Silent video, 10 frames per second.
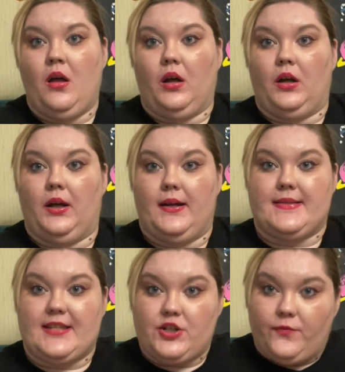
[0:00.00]
э, а,
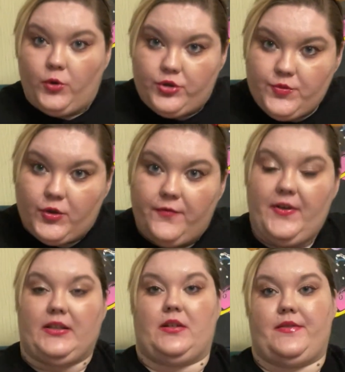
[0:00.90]
сош... очень много
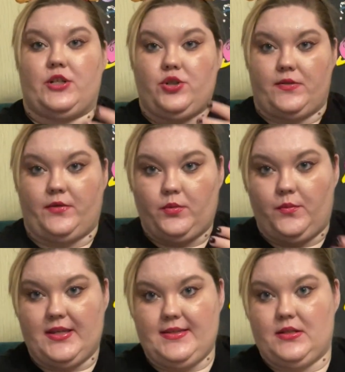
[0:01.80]
векторов сошлось в одном
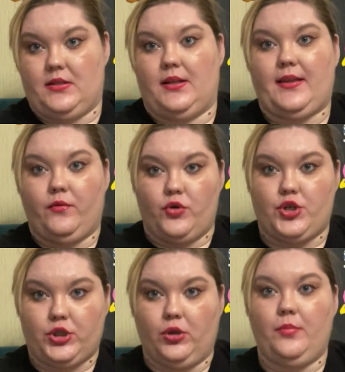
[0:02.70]
месте для того,
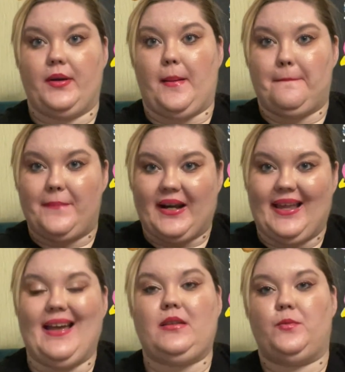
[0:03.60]
чтобы
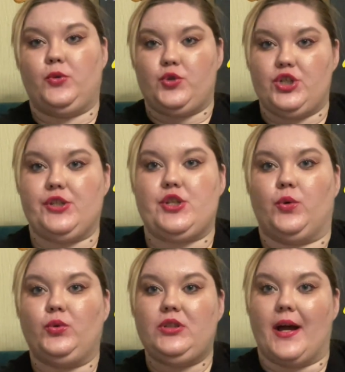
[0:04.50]
проект получился
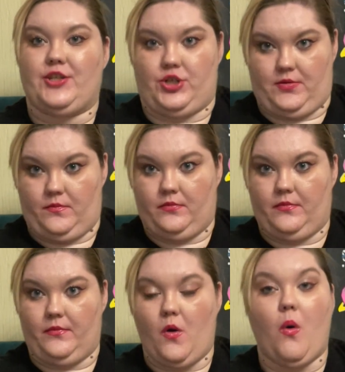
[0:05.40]
удачным.
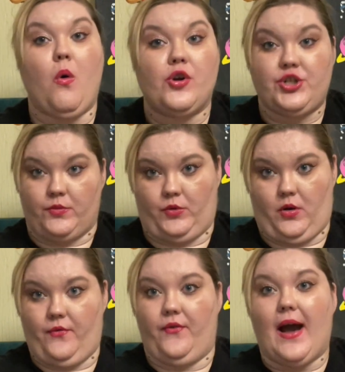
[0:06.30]
Очень
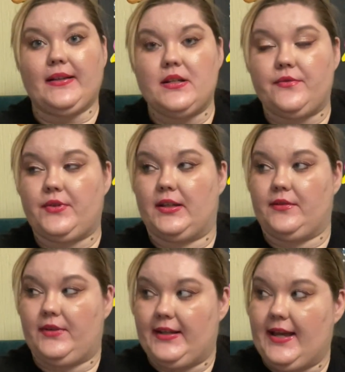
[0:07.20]
много факторов на это
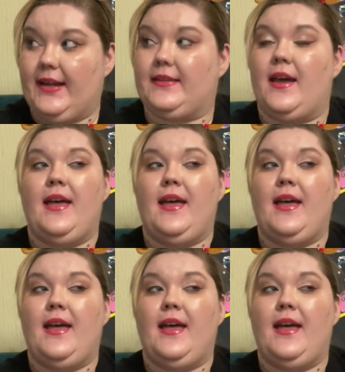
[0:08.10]
влияет.